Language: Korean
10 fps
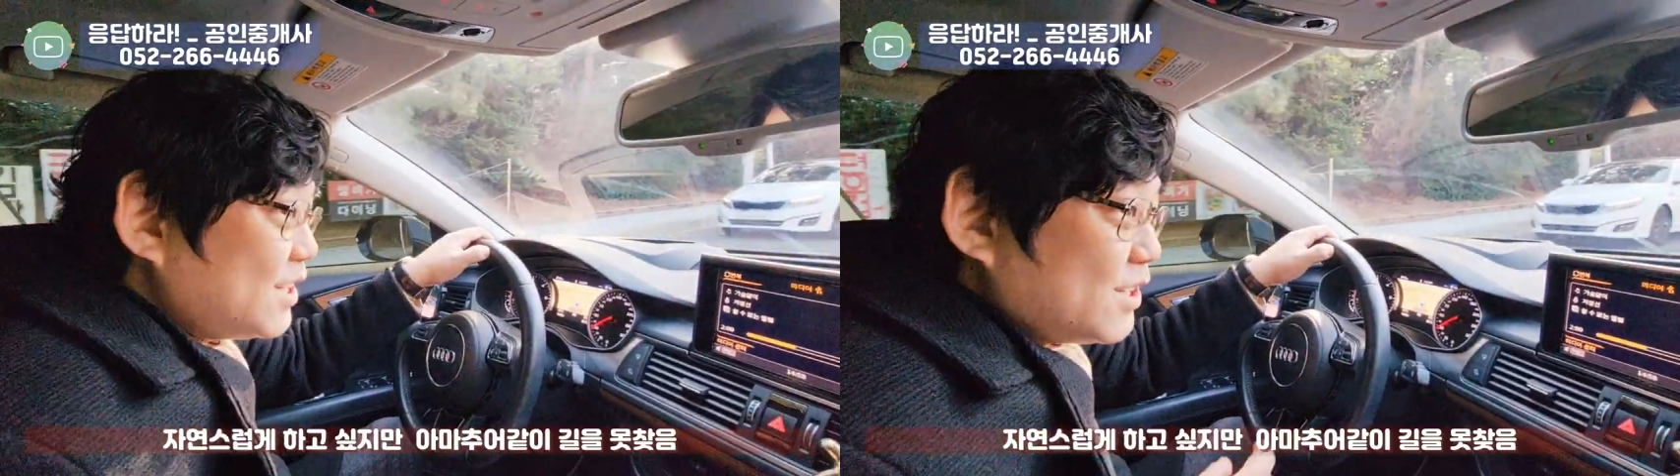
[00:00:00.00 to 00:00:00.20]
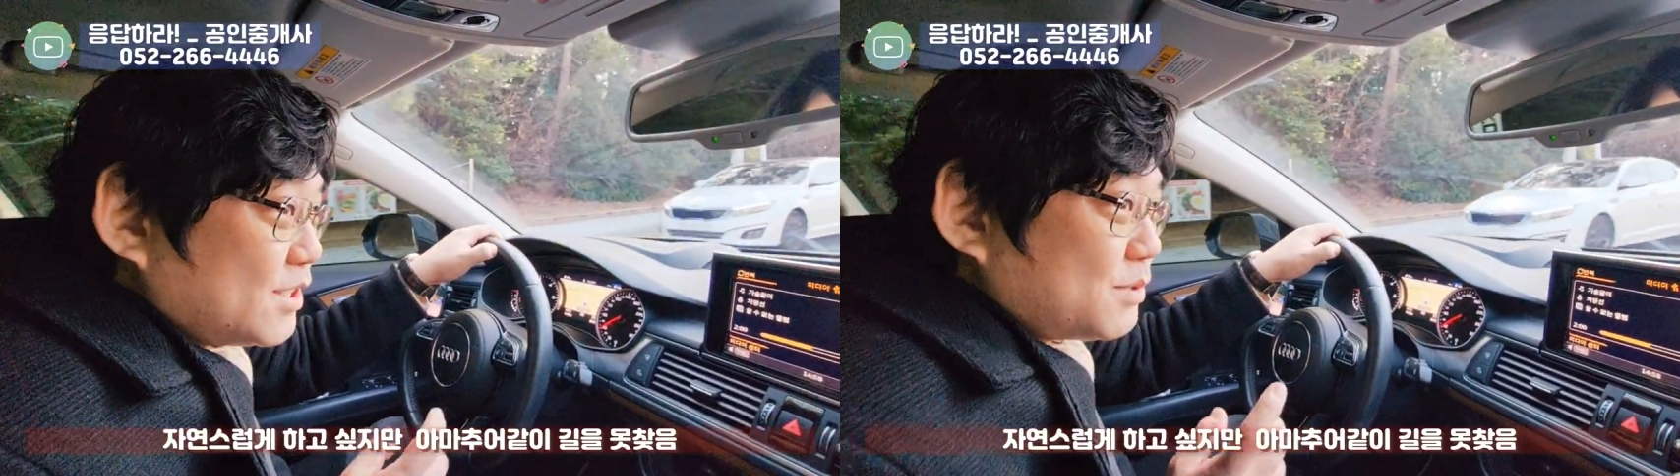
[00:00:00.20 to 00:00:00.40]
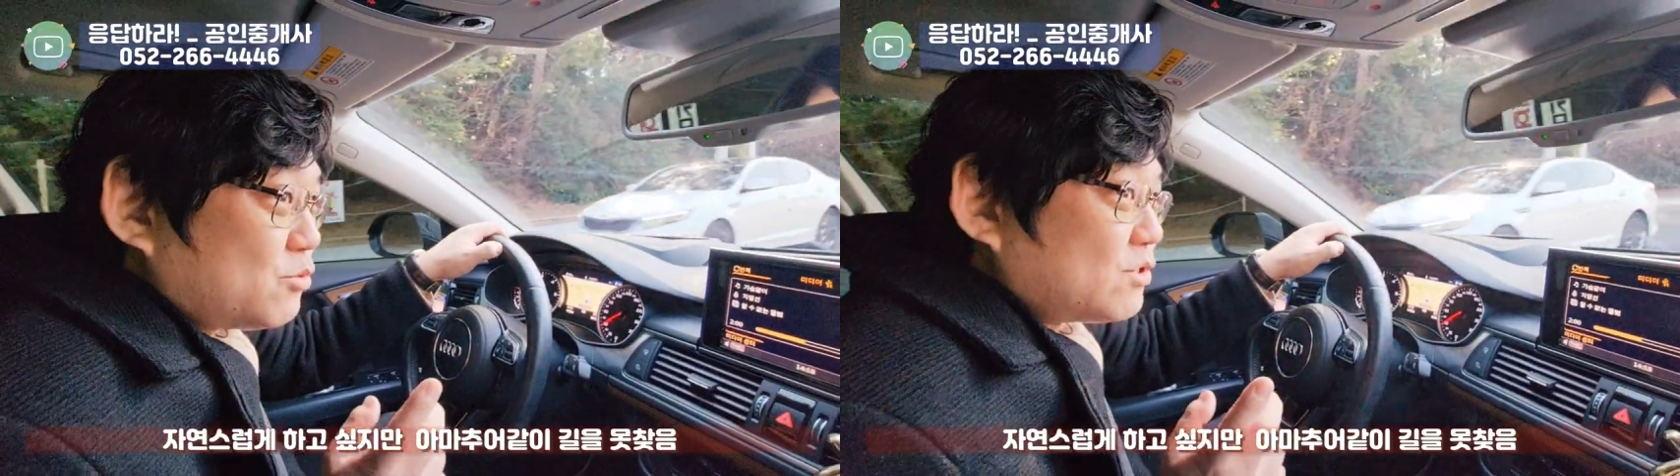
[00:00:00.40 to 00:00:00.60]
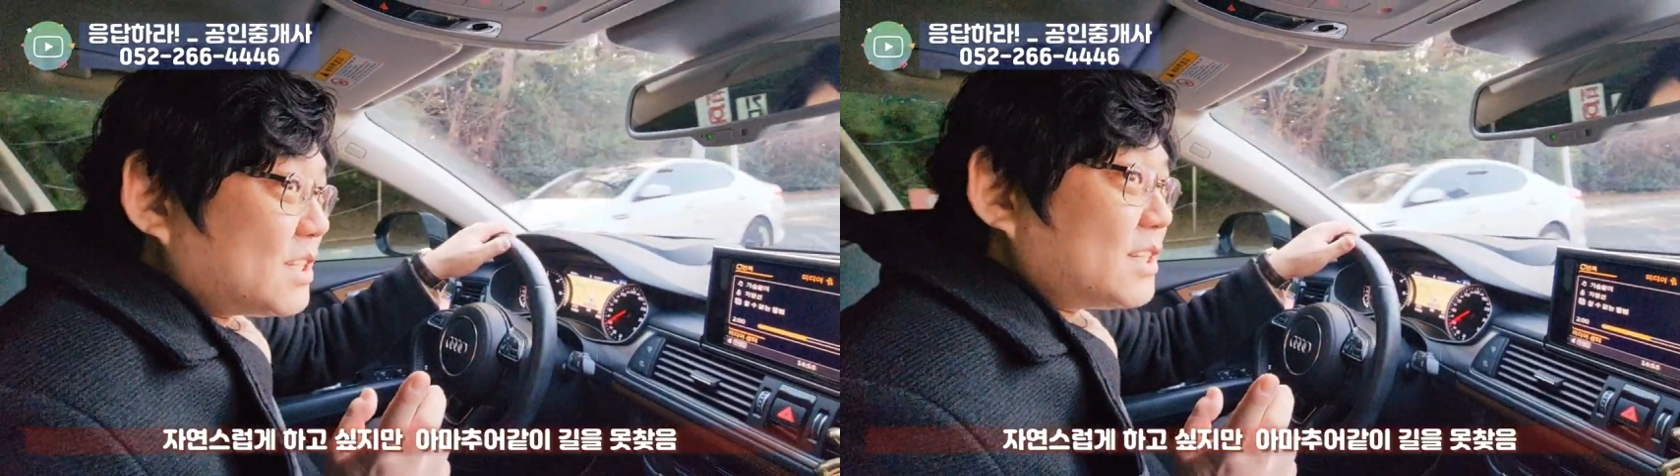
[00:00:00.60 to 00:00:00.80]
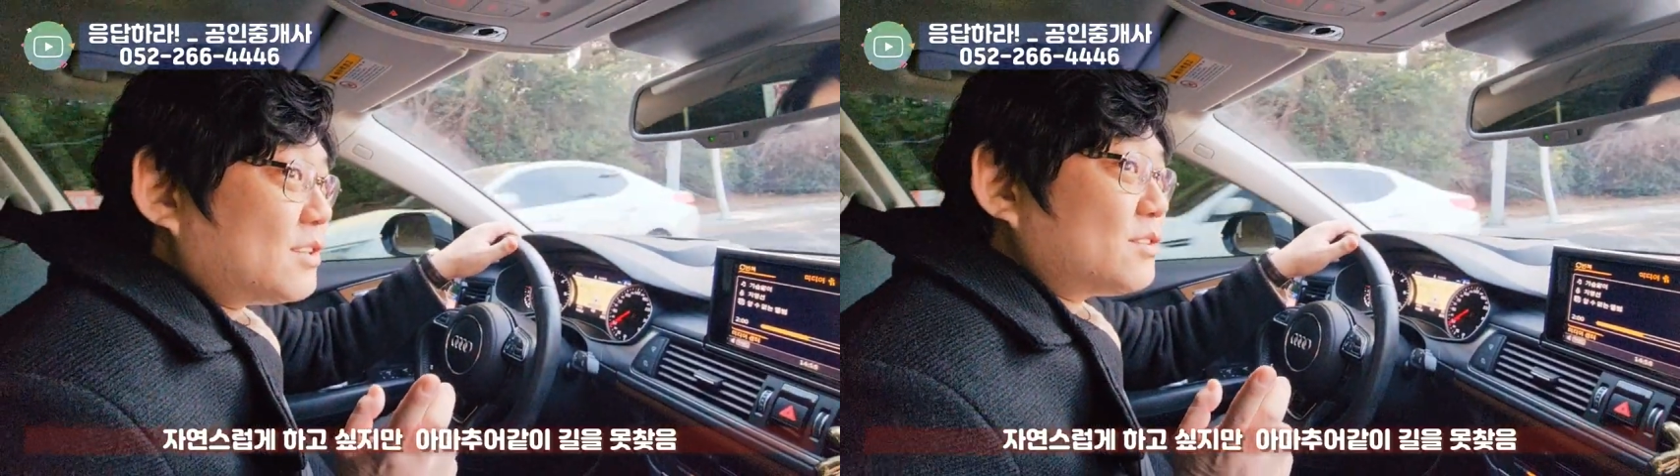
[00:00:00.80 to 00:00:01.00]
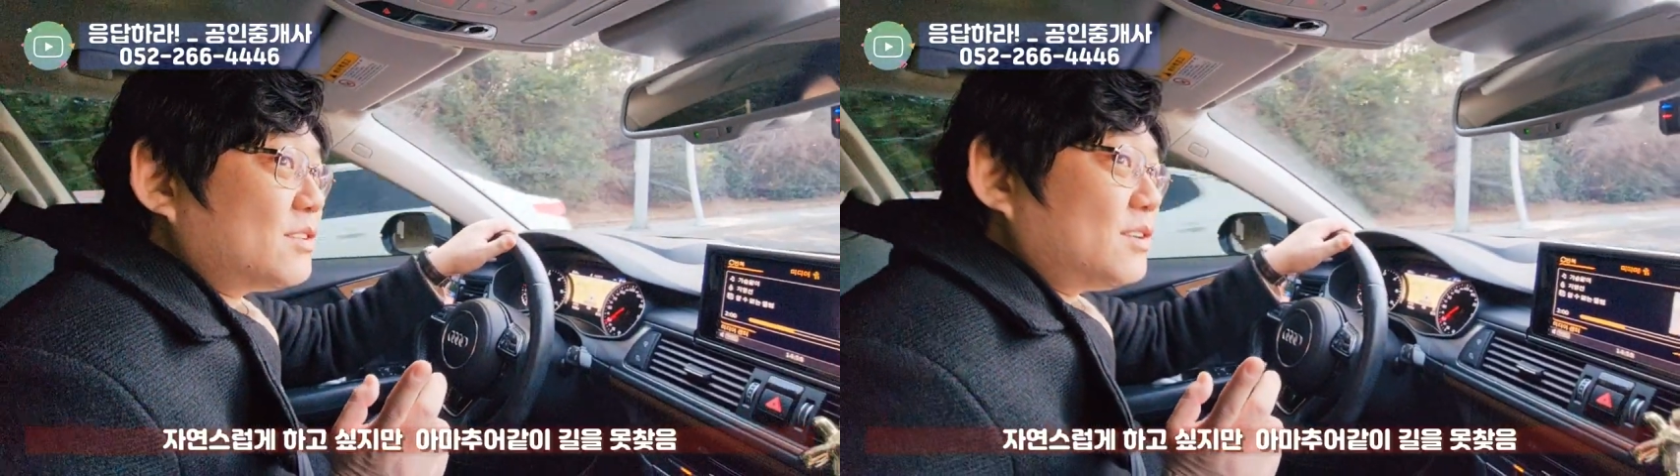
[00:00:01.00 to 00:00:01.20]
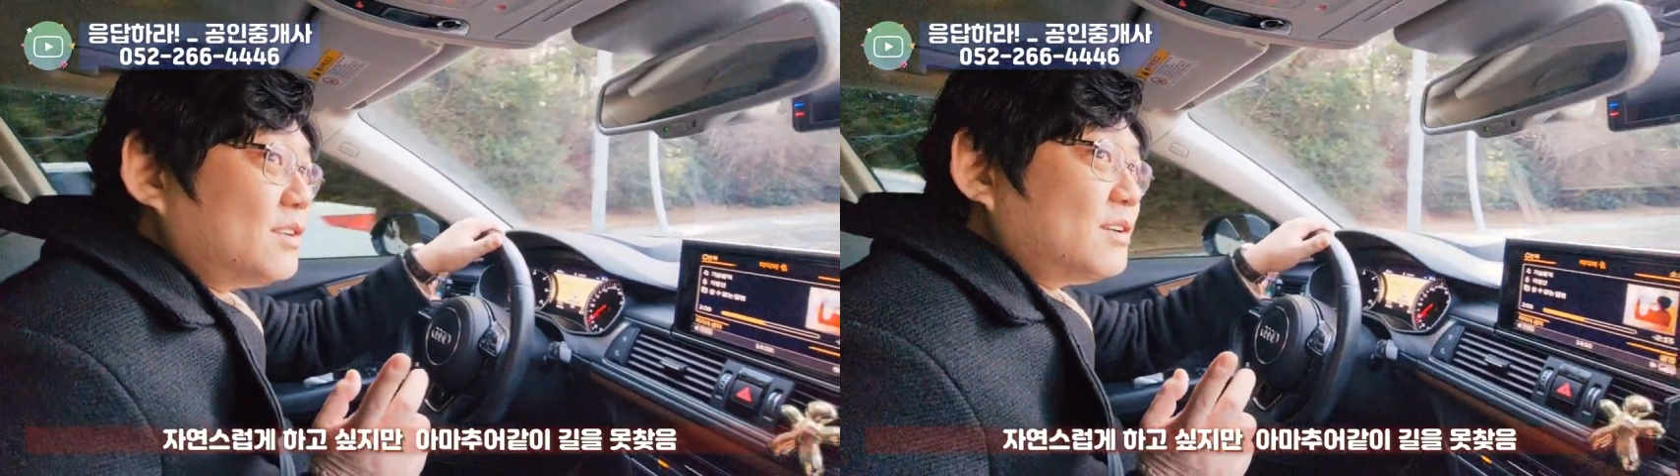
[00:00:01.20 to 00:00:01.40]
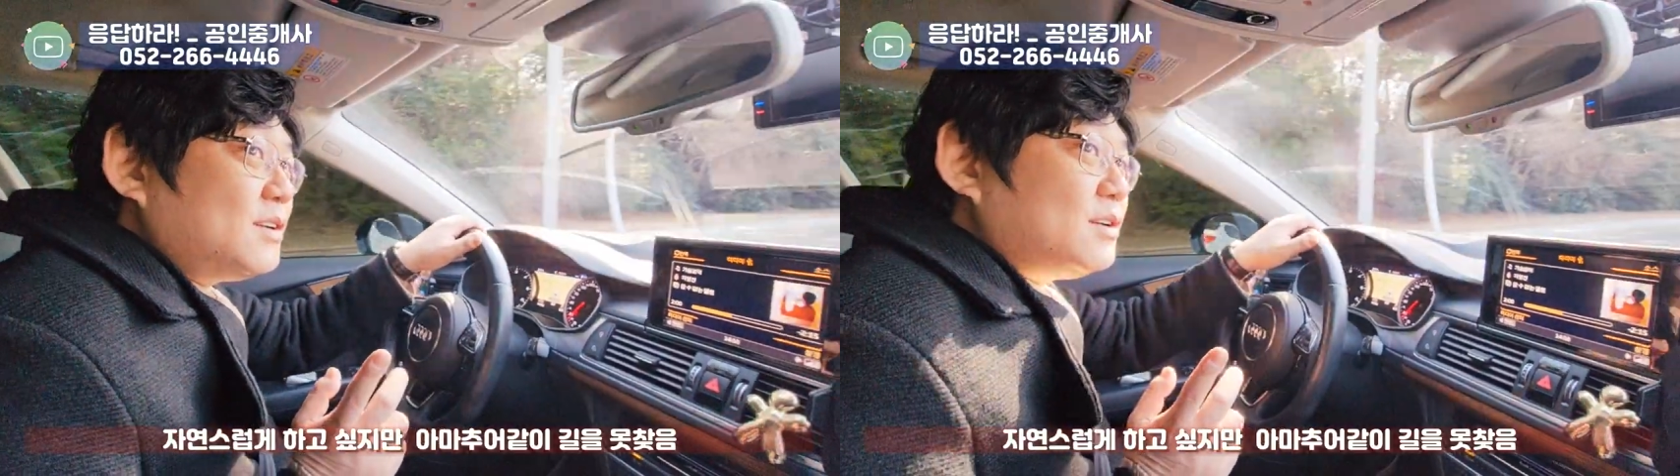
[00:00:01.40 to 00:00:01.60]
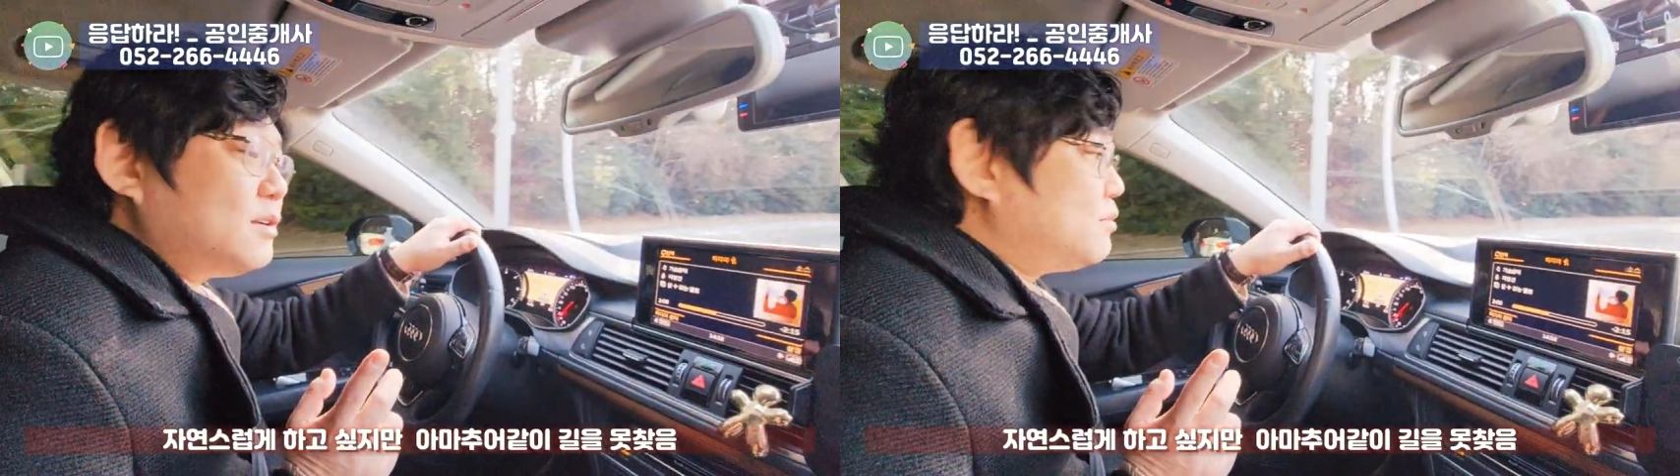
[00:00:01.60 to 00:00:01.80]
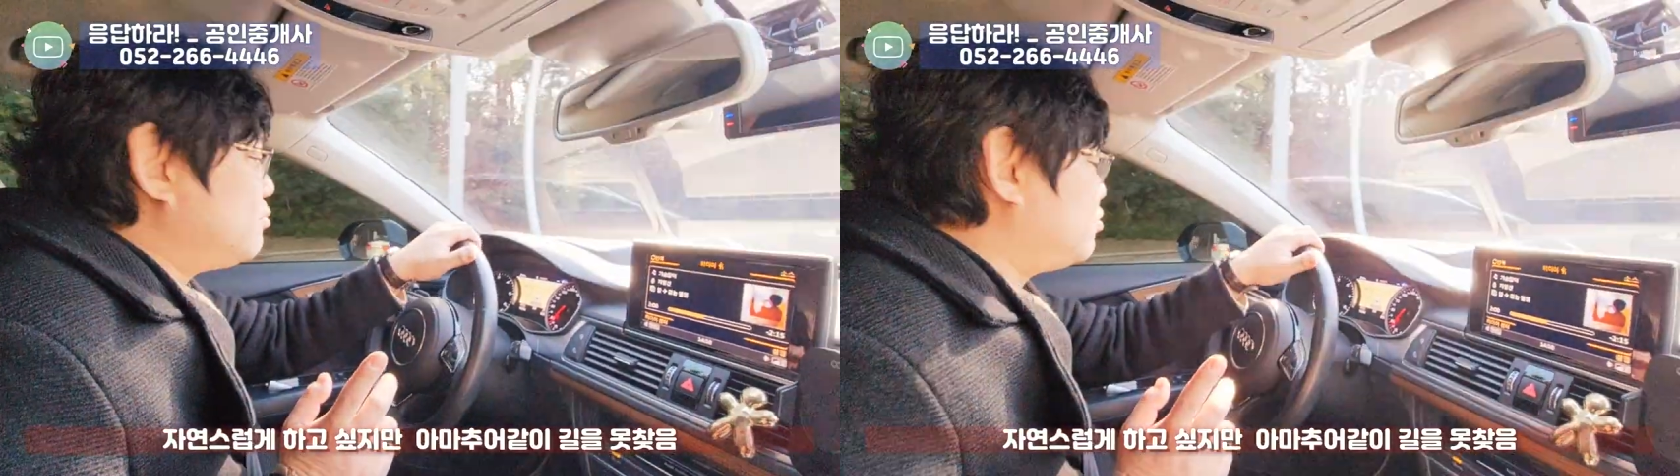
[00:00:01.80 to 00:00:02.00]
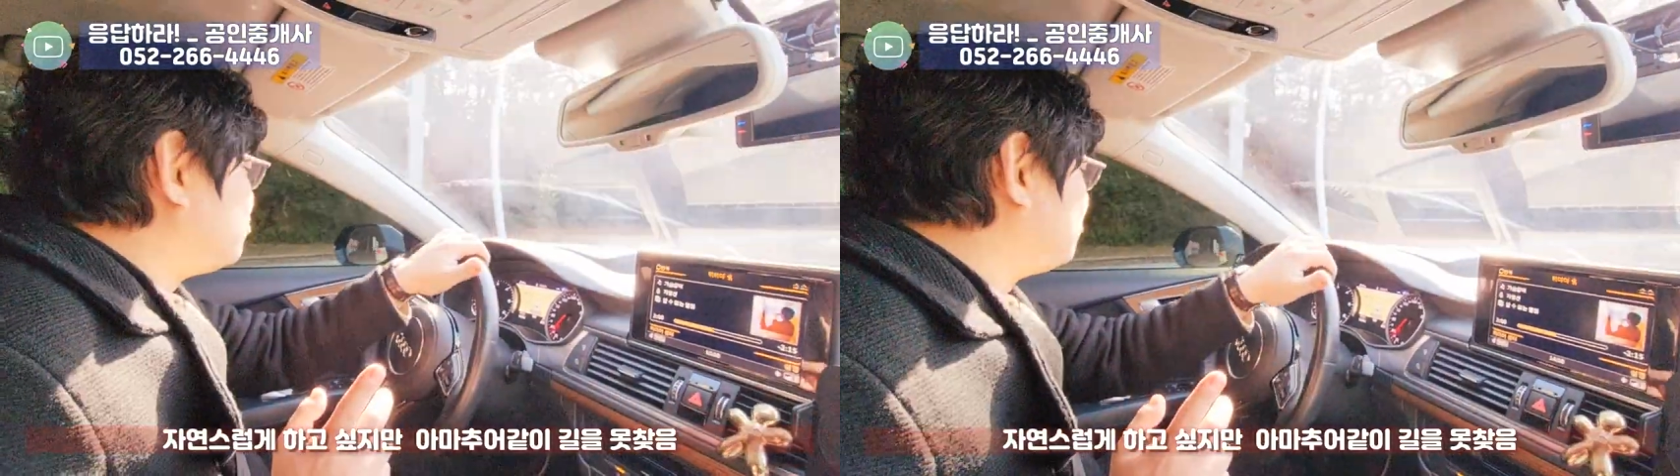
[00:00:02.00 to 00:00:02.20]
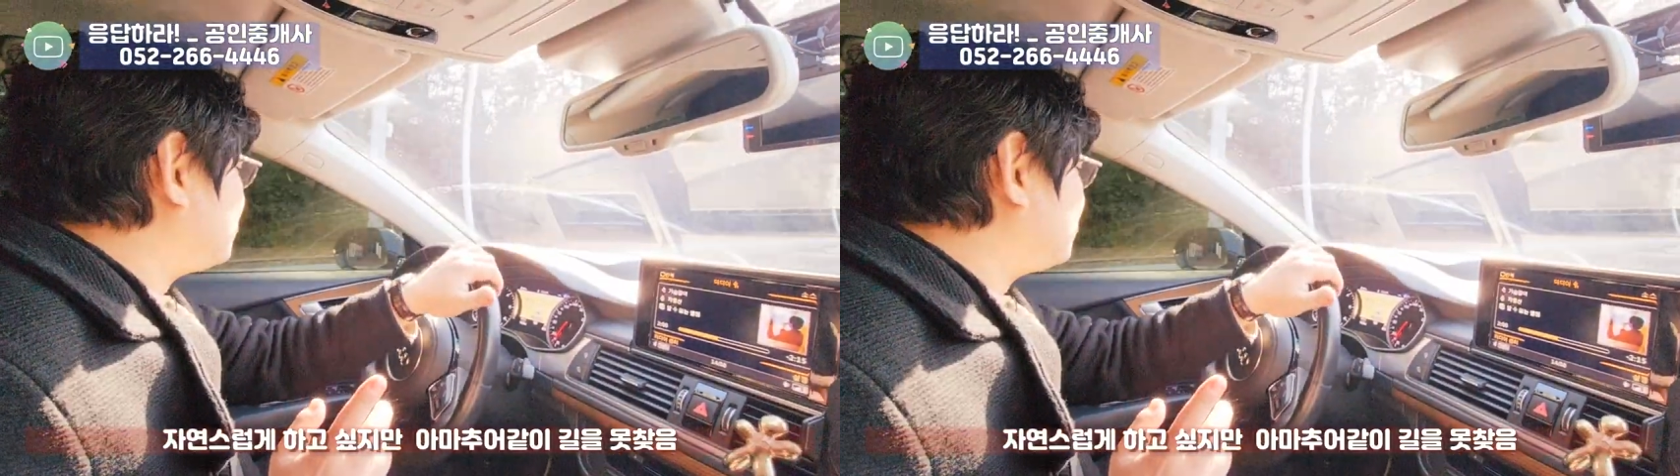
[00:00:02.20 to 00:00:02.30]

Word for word: 여기 지금 주차장이거든. 무슨